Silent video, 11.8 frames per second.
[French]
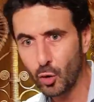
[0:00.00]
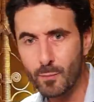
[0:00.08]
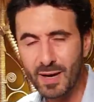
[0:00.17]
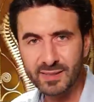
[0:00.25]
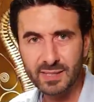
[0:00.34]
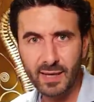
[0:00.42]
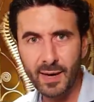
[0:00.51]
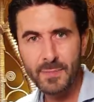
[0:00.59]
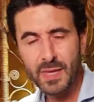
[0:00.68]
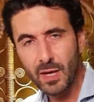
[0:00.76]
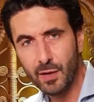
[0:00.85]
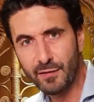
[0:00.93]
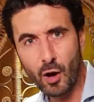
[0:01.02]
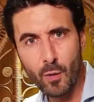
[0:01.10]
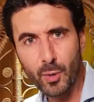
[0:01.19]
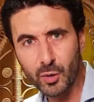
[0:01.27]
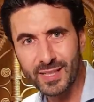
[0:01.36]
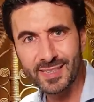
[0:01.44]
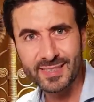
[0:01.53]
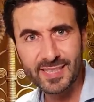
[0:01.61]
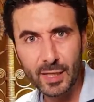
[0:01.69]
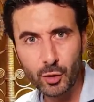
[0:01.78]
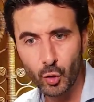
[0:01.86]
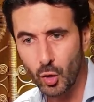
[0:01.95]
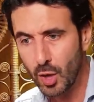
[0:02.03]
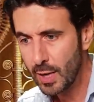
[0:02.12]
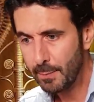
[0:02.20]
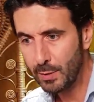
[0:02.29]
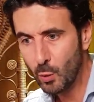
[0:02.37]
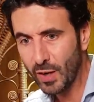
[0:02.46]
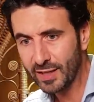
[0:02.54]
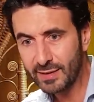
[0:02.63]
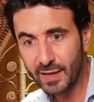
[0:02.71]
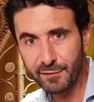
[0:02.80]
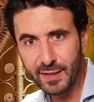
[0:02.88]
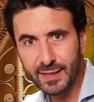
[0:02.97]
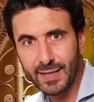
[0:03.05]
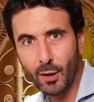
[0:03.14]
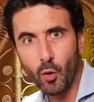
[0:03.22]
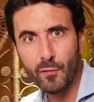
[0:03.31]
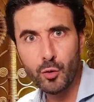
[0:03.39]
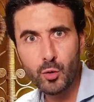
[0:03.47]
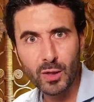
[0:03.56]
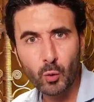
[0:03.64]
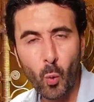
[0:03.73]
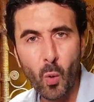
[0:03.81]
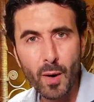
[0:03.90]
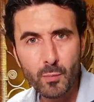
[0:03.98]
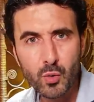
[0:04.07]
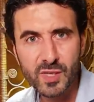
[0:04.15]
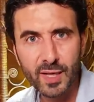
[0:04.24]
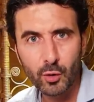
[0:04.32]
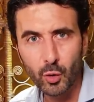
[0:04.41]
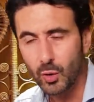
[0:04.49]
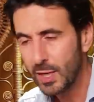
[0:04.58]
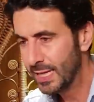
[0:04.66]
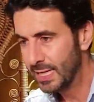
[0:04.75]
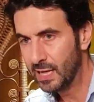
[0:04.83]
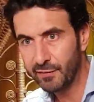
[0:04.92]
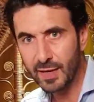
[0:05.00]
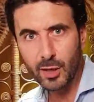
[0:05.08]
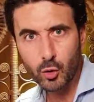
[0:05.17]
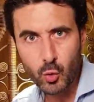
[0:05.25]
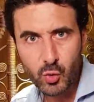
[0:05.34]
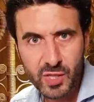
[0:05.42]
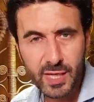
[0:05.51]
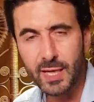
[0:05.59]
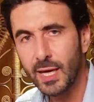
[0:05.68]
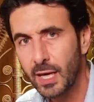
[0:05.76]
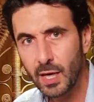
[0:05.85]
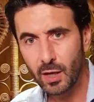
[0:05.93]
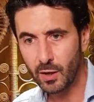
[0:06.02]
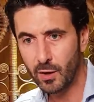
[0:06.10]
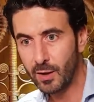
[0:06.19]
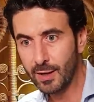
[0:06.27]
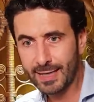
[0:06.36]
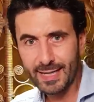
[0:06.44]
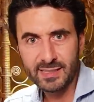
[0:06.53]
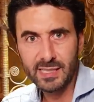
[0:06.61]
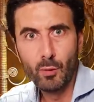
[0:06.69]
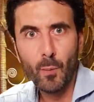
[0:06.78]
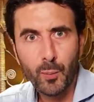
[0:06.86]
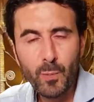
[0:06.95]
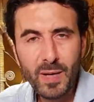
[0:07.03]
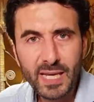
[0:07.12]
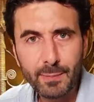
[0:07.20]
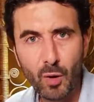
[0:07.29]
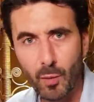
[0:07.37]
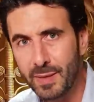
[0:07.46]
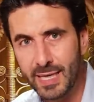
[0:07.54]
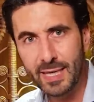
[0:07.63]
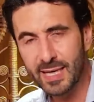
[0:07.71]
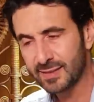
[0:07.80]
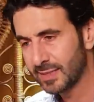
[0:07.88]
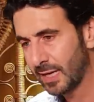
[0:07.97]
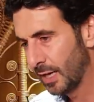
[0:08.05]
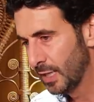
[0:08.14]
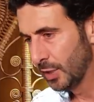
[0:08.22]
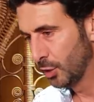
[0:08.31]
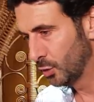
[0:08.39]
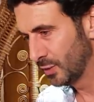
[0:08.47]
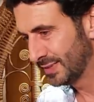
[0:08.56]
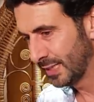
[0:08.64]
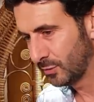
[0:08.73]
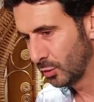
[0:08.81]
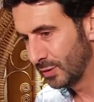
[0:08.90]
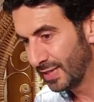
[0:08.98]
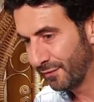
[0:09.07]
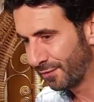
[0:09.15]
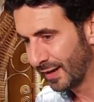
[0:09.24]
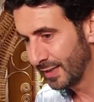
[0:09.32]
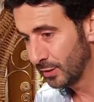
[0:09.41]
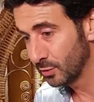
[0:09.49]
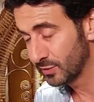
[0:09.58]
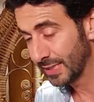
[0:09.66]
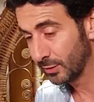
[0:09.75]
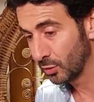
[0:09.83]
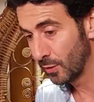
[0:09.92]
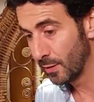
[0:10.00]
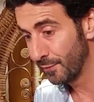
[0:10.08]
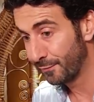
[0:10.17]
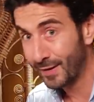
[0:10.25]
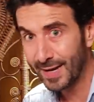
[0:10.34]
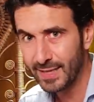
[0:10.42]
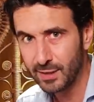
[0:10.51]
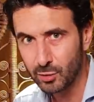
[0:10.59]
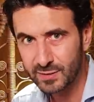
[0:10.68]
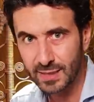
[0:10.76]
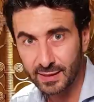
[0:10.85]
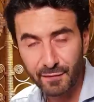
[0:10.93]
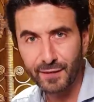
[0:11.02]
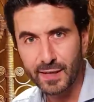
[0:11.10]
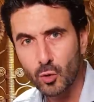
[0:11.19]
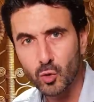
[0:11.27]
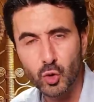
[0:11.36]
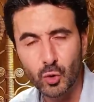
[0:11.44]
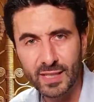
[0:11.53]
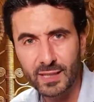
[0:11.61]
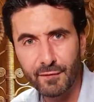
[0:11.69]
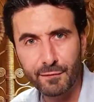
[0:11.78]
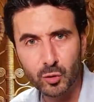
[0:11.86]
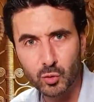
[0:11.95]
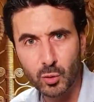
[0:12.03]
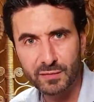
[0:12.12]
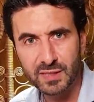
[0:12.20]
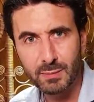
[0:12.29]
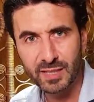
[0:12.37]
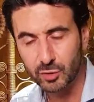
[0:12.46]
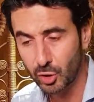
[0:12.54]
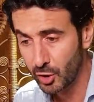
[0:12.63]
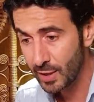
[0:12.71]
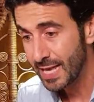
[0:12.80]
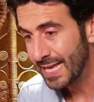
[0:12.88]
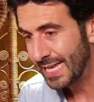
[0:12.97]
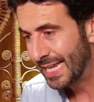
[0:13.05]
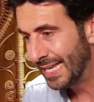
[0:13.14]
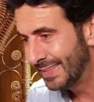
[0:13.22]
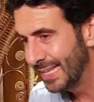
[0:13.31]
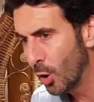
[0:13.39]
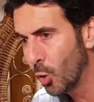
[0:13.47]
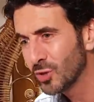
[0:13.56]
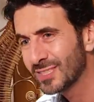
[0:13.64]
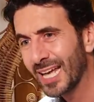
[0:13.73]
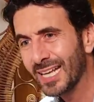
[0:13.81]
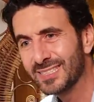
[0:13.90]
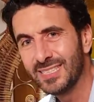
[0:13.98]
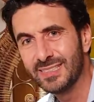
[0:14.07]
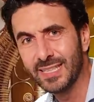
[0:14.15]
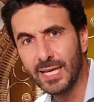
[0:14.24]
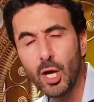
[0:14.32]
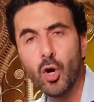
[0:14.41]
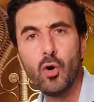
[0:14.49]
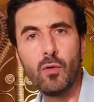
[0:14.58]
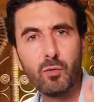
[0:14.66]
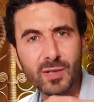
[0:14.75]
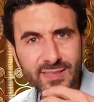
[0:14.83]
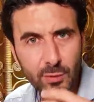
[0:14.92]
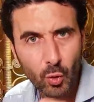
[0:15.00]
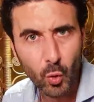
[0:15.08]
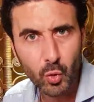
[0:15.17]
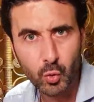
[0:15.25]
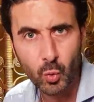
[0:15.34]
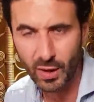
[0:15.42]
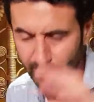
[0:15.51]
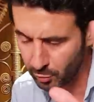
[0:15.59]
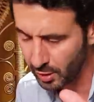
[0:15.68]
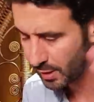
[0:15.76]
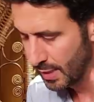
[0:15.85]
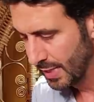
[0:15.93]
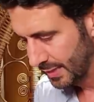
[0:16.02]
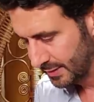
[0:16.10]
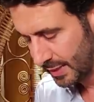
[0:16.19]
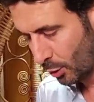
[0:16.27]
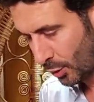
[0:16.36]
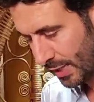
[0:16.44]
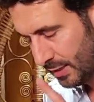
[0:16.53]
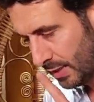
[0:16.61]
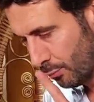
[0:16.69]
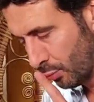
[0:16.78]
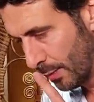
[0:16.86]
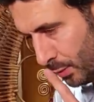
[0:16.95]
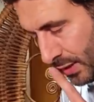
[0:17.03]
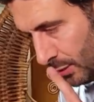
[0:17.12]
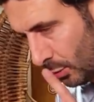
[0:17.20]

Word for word: que le Barça va remporter 5-2, mais où Retafe était revenu à 3 buts à 2. Il avait accusé euh, quasiment publiquement Minguesa de cette, défaille, de cette euh, faille, de cette défaillance côté défense du FC Barcelone. Il a été ostracisé. Le voici de retour. À voir s'il regagne des points peut-être